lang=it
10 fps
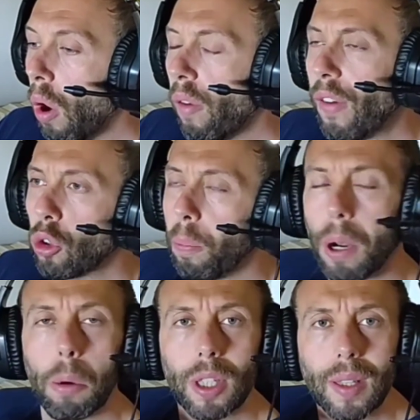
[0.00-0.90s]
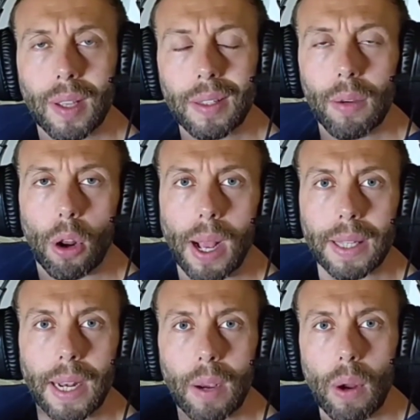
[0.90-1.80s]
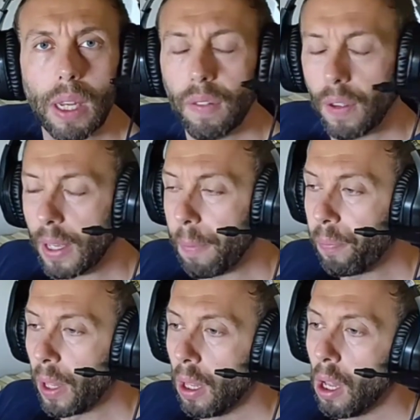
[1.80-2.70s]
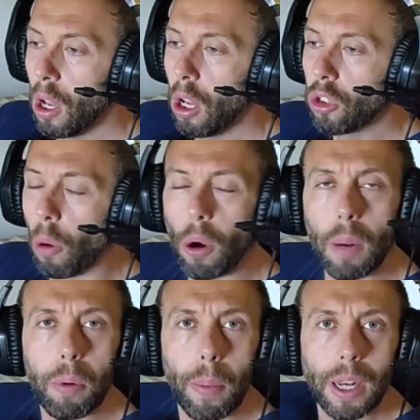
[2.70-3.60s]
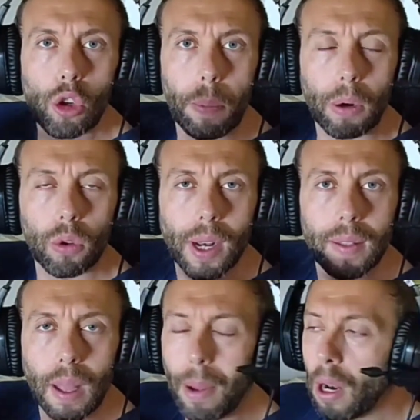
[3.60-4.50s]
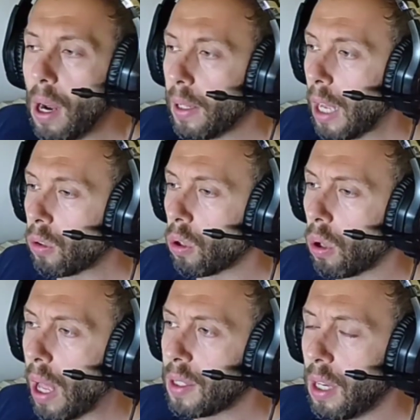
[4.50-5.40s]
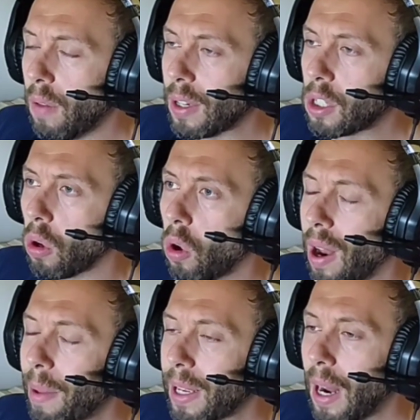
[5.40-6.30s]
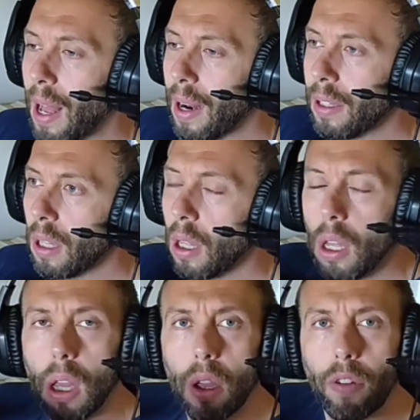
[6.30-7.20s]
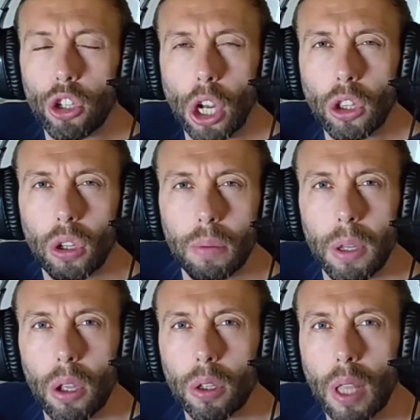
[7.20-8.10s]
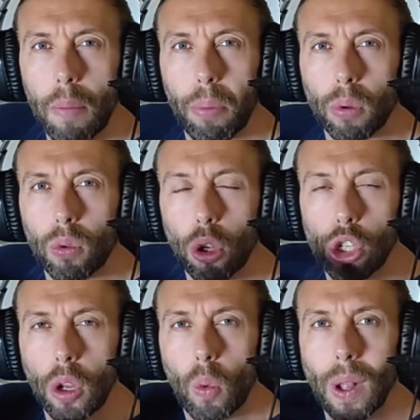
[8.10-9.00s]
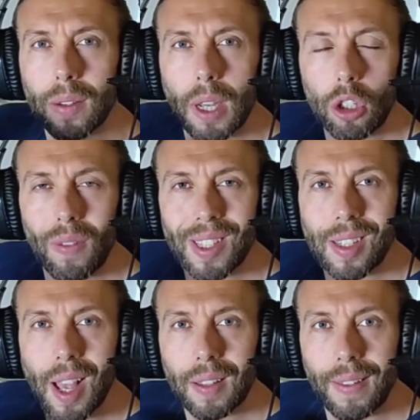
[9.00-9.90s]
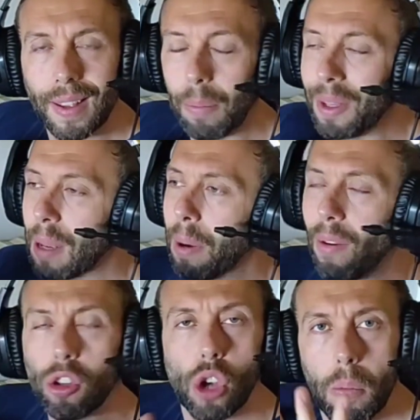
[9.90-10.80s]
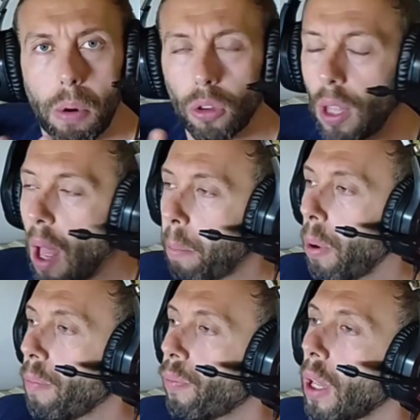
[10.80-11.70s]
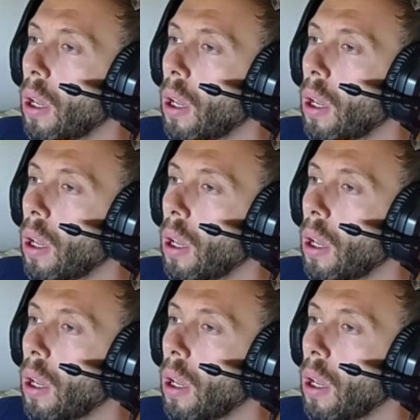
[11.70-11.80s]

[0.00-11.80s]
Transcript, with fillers: Ho fatto un primo tentativo, raga, nelle qualifiche. Dopo che il pomeriggio per un'oretta mi ero allenato a Silverstone con la McLaren, facendo come miglior tempo un 1.59.7 che mi sembrava già un buon tempo.